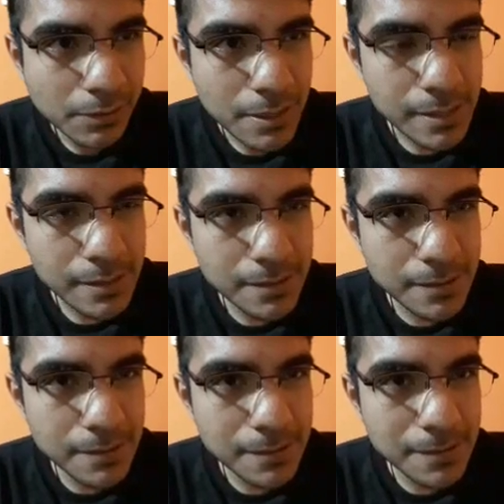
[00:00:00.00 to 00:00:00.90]

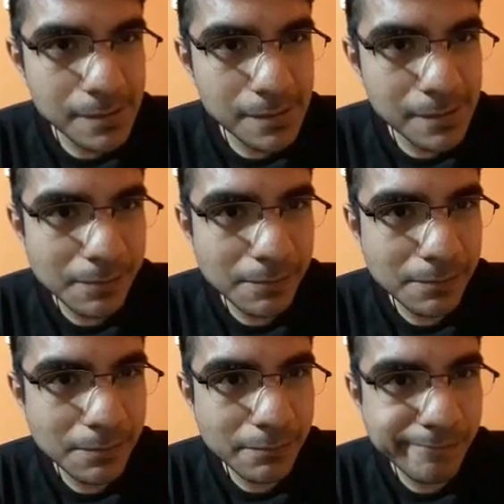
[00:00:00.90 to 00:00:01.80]
Em,
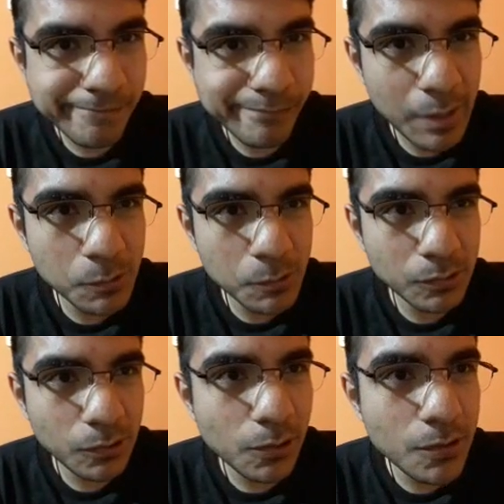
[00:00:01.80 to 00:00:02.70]
me
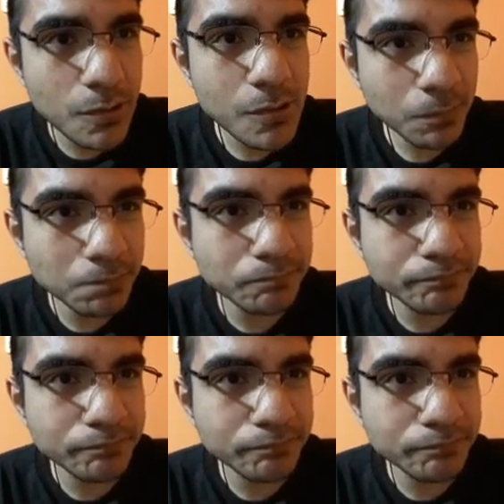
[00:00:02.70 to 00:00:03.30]
gustó